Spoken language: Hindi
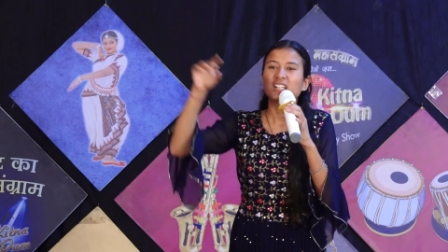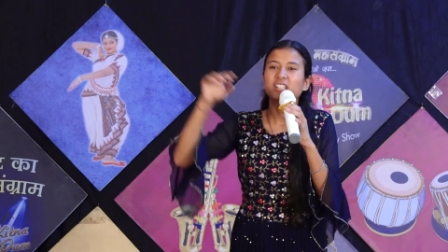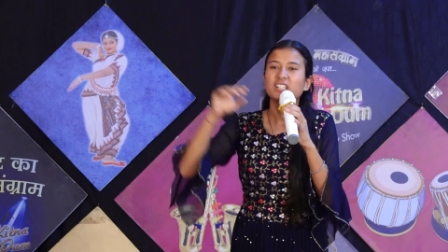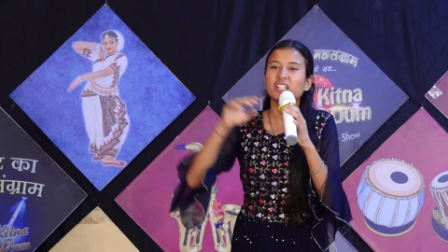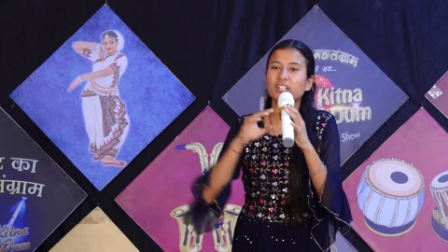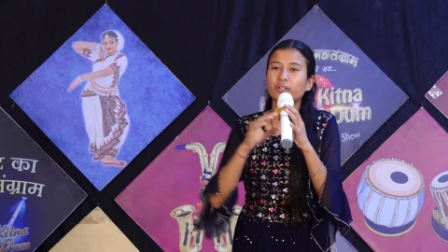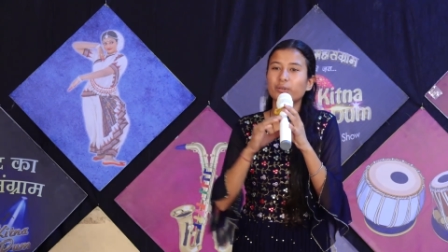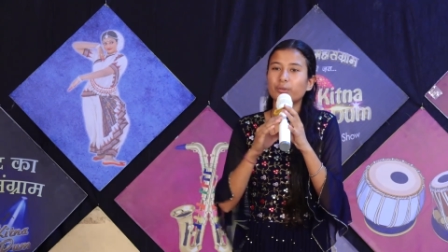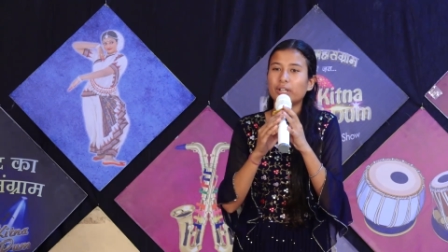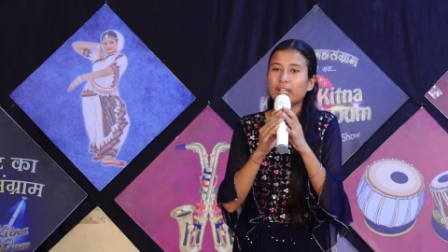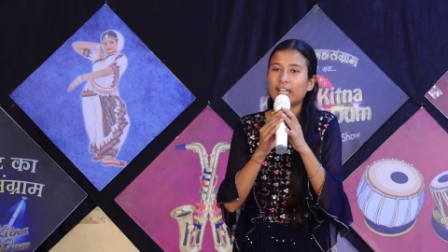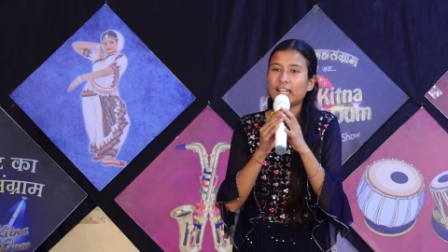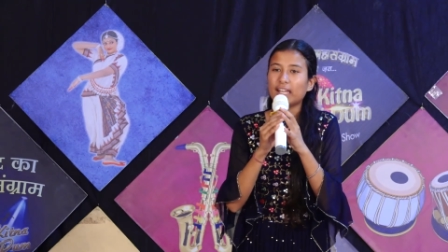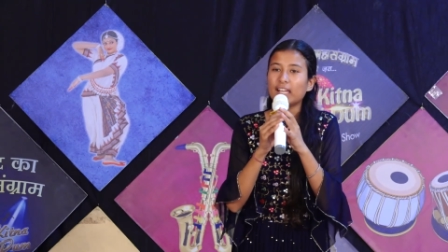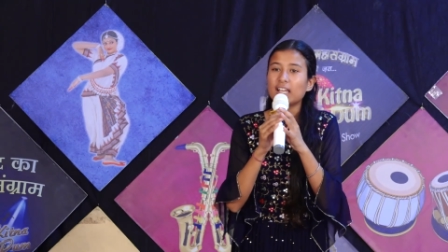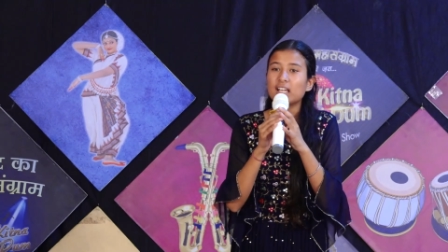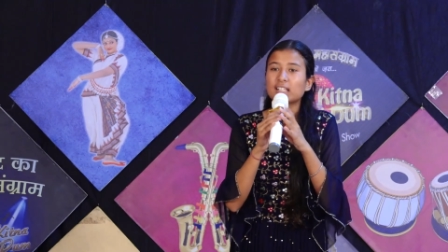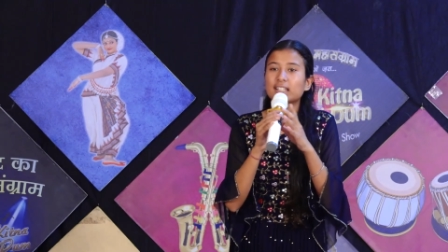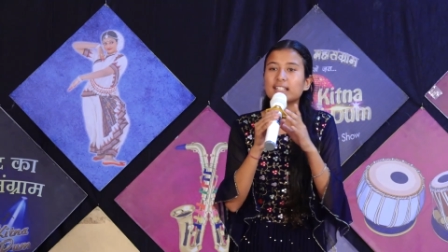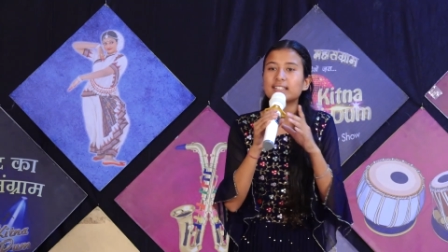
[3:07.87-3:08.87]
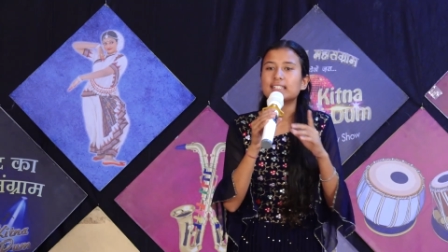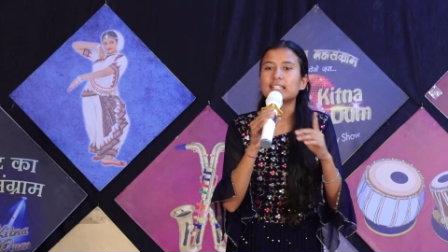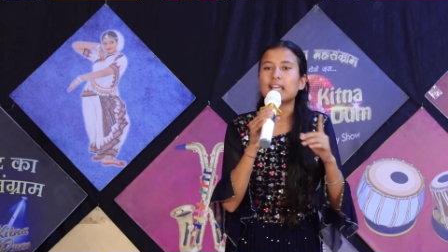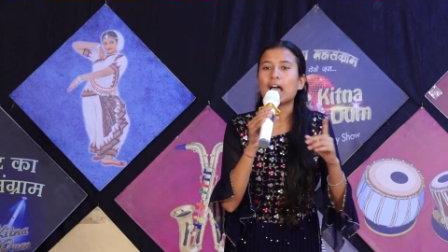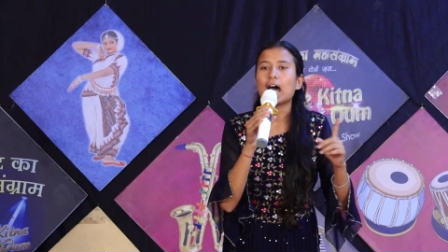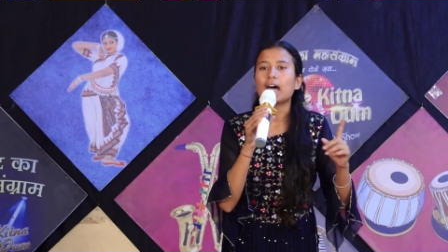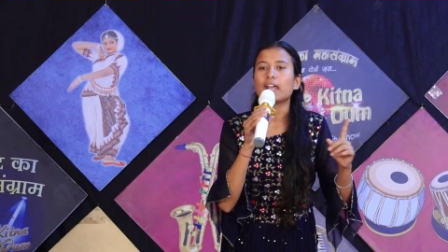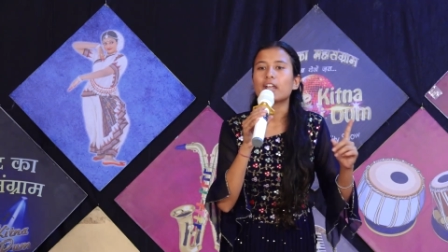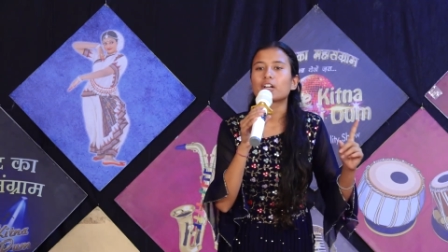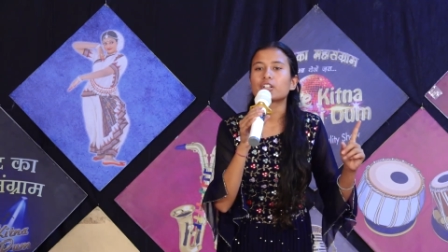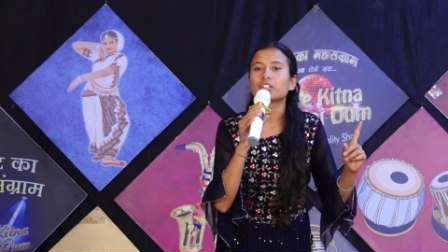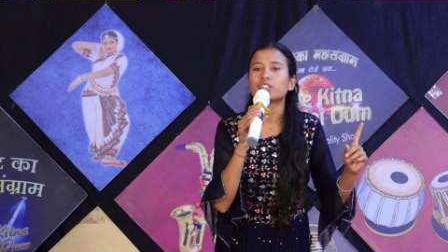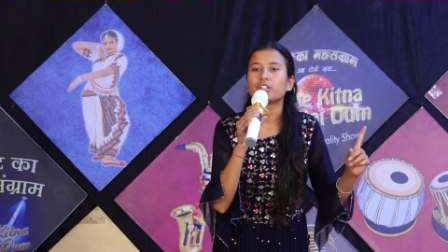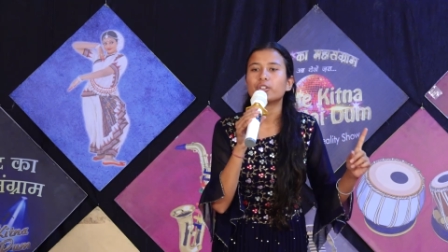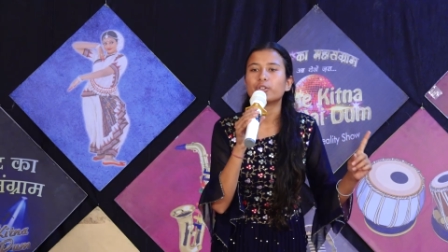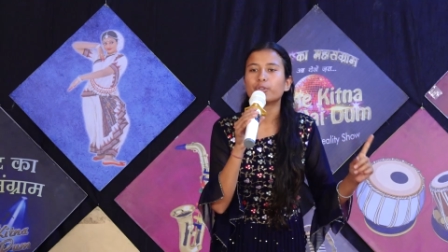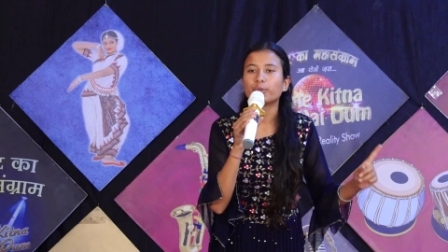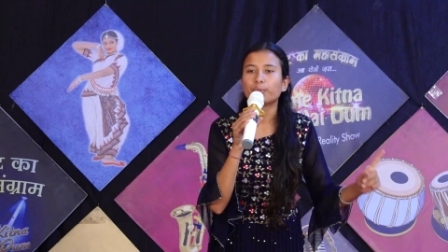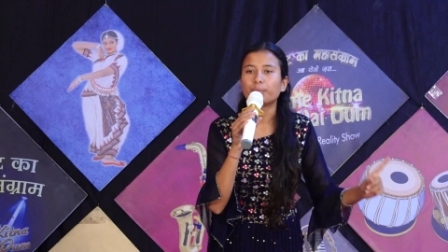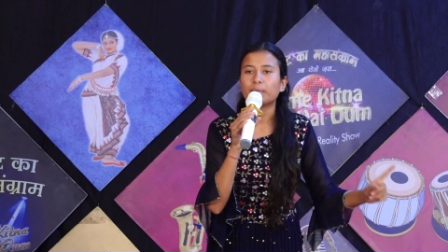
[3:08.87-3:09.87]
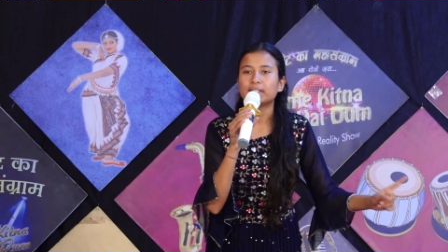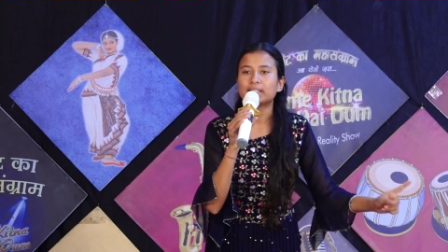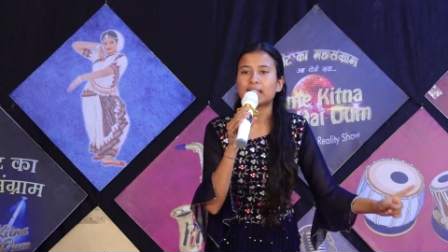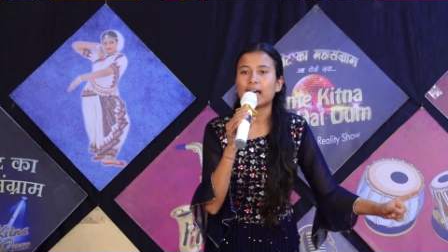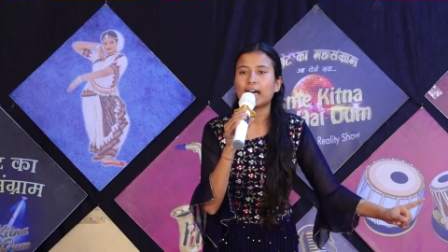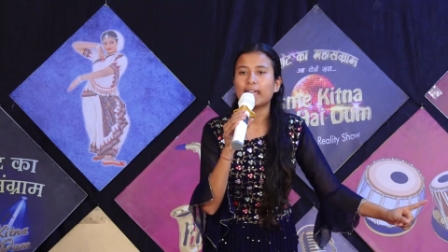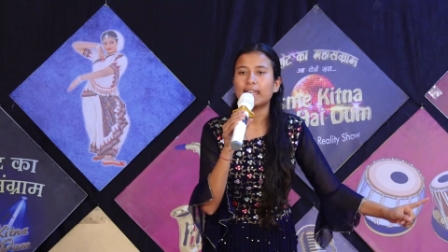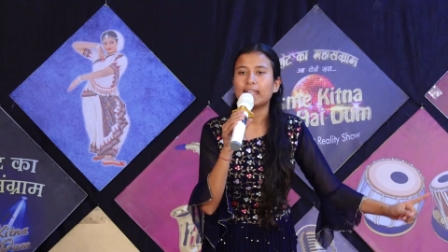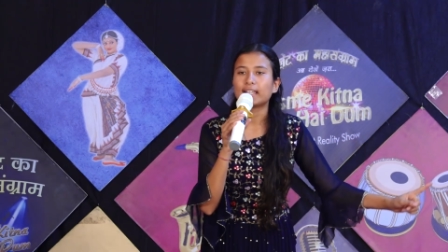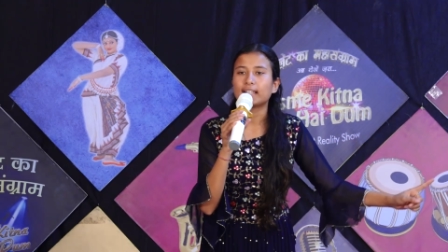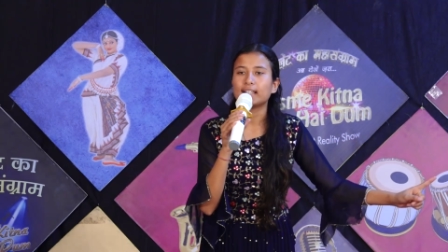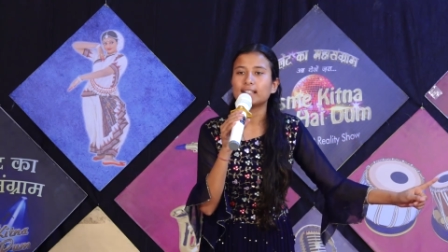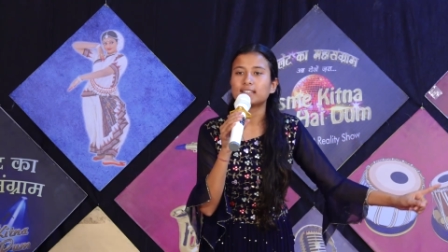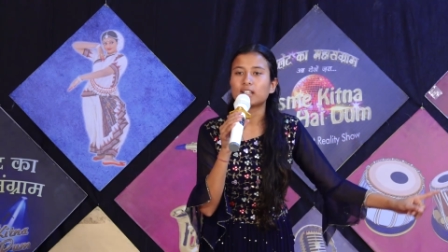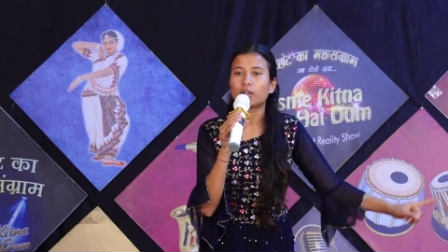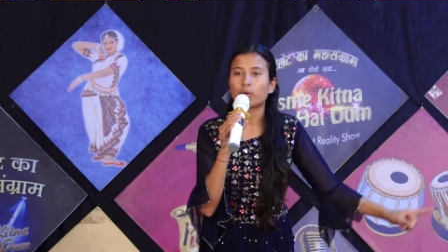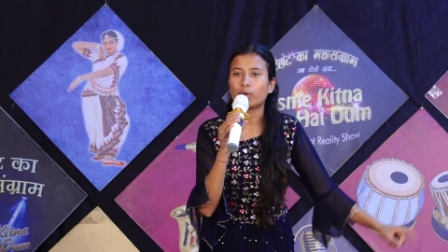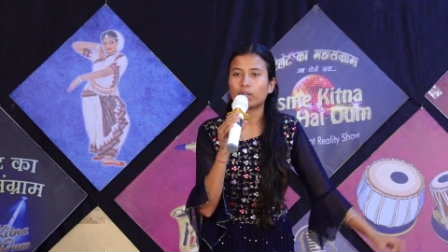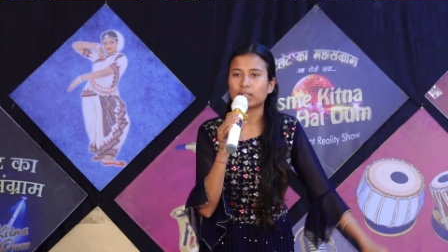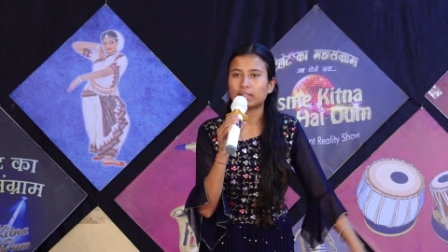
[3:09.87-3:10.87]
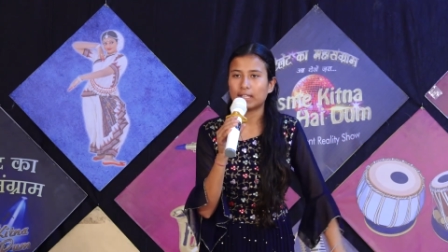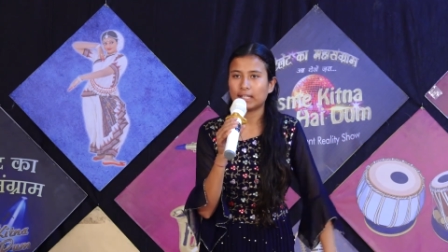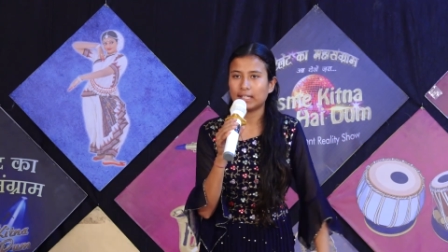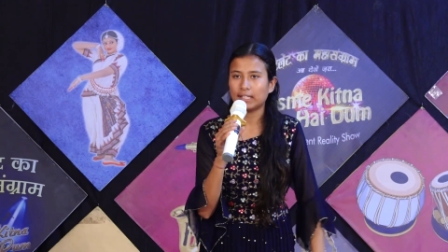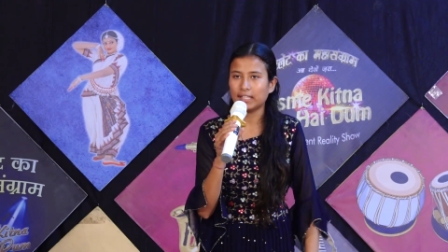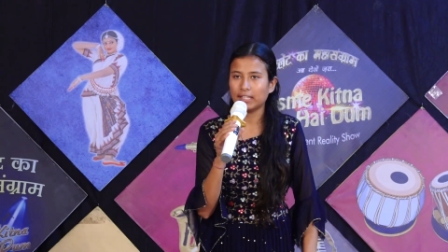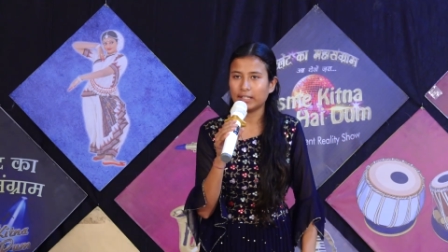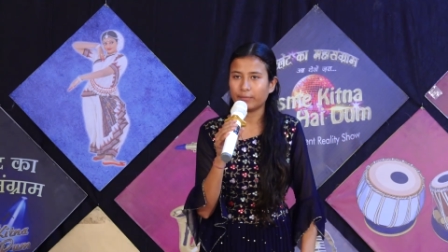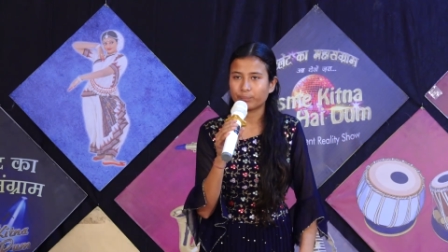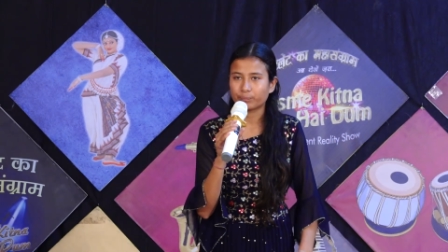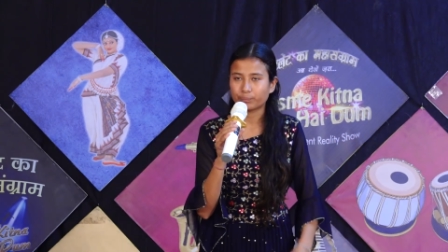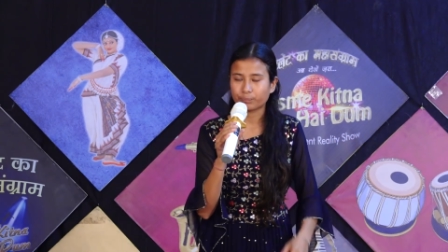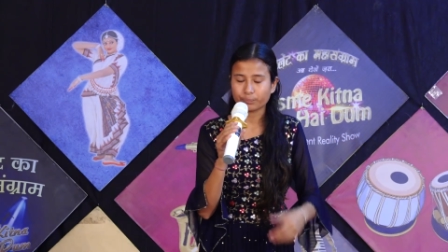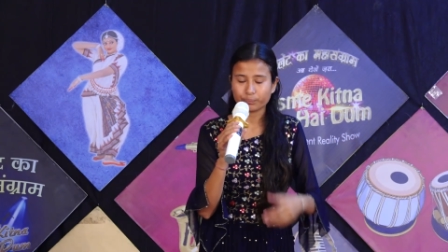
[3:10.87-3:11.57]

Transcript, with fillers: कि उन्हें किसी आरक्षण रूपी सहारे की ज़रूरत नहीं